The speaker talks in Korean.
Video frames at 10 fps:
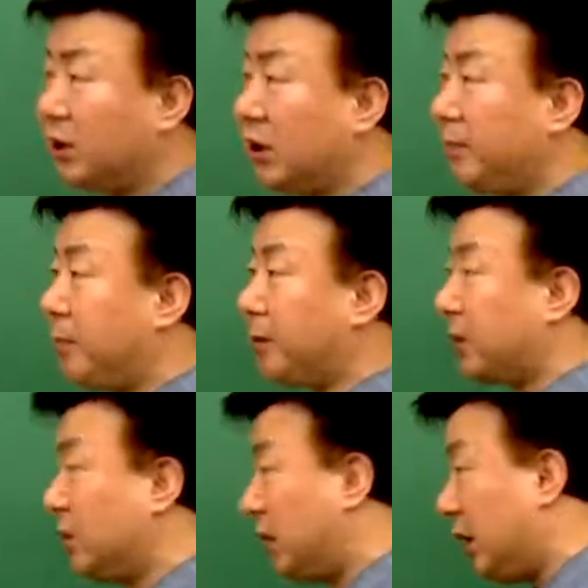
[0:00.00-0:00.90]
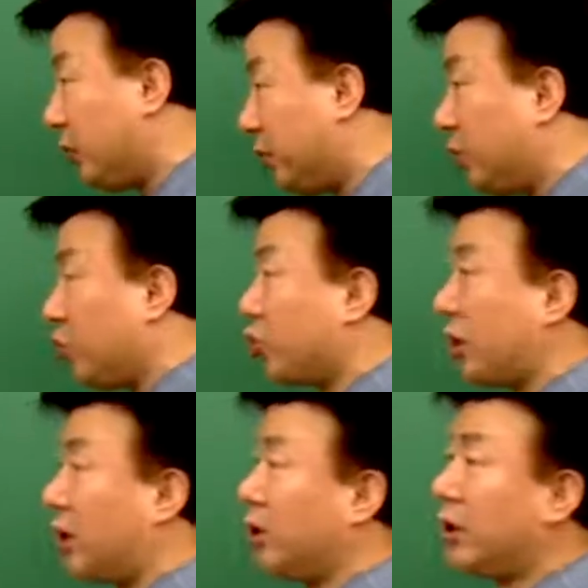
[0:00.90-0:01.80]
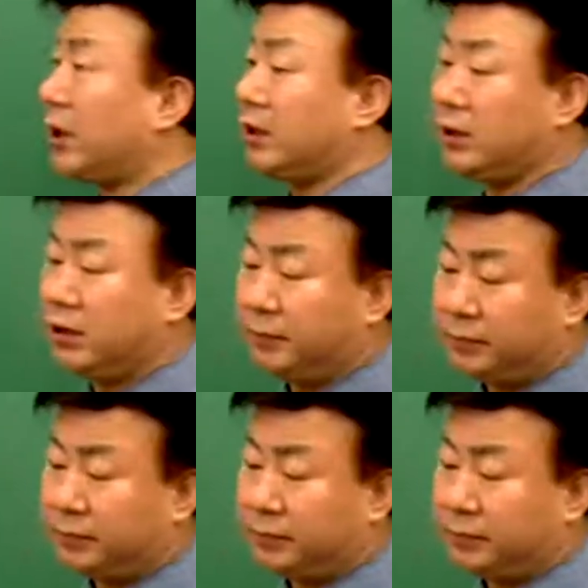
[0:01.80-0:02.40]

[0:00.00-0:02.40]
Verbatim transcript: 등기법상 등기부 밑줄 짝 여기까지.